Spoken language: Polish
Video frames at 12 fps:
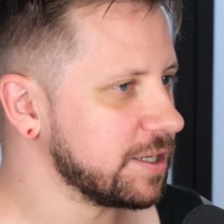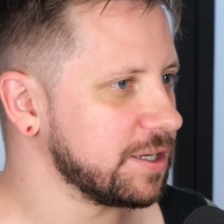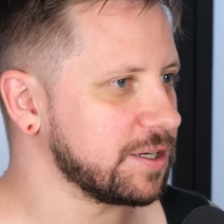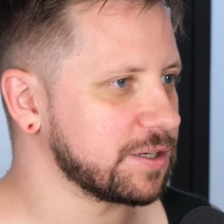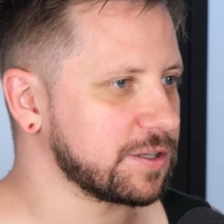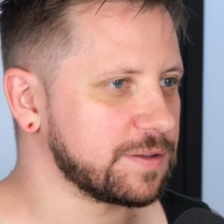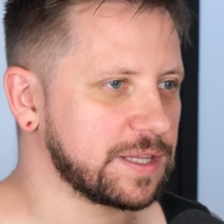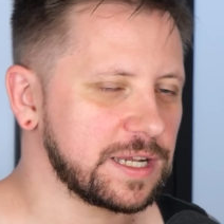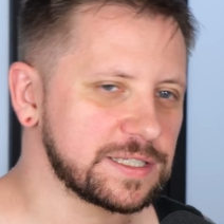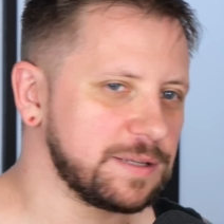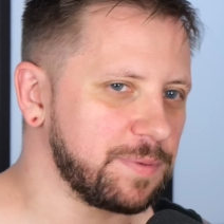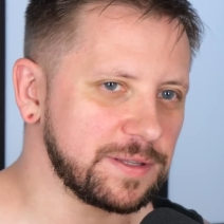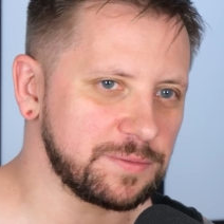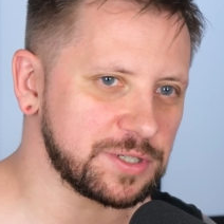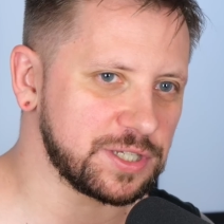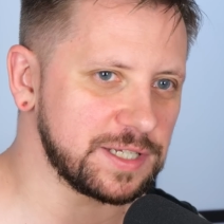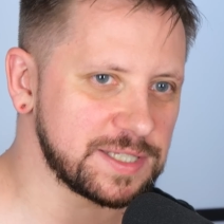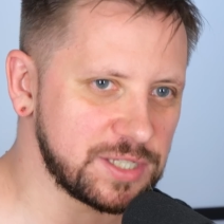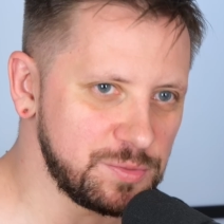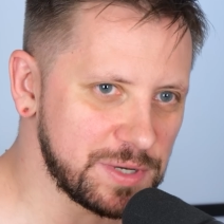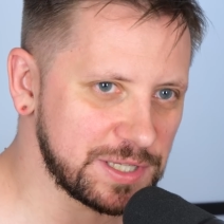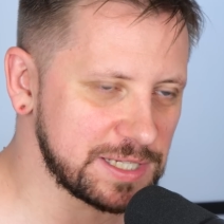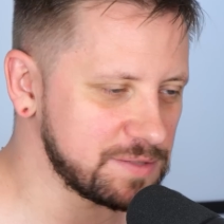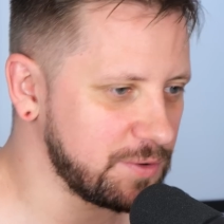e, teraz nie pamiętam jak się ten
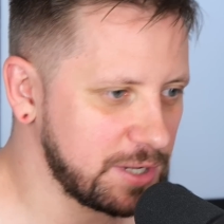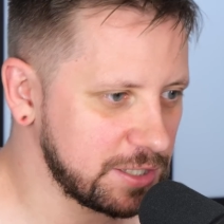streamer nazywał,